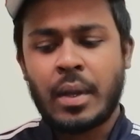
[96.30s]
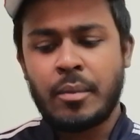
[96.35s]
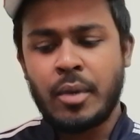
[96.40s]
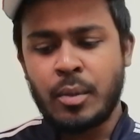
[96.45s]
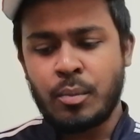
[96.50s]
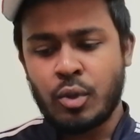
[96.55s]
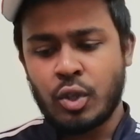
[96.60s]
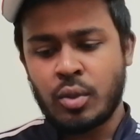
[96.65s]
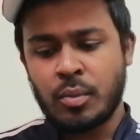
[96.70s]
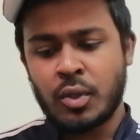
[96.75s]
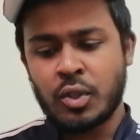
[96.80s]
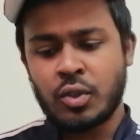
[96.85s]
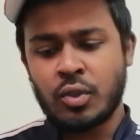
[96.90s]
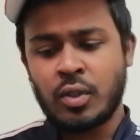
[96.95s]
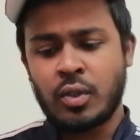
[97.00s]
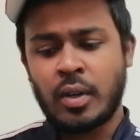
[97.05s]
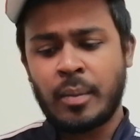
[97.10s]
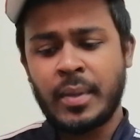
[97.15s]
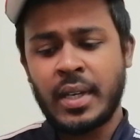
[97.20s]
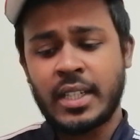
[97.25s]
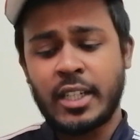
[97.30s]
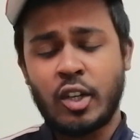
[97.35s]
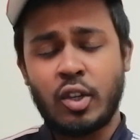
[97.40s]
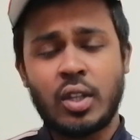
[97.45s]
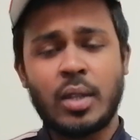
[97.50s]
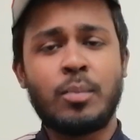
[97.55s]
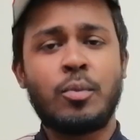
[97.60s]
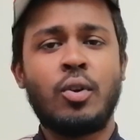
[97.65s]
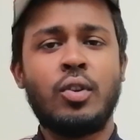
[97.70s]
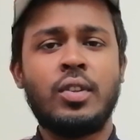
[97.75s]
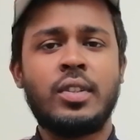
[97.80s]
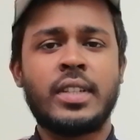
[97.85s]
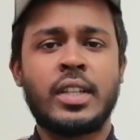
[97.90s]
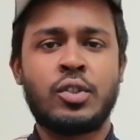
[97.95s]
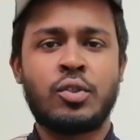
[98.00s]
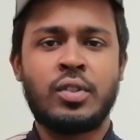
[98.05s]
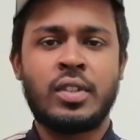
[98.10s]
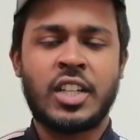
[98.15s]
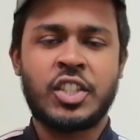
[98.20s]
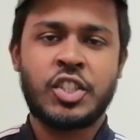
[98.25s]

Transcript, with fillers: এবং প্রথমত আমি একটা কথা বলতে চাই যদি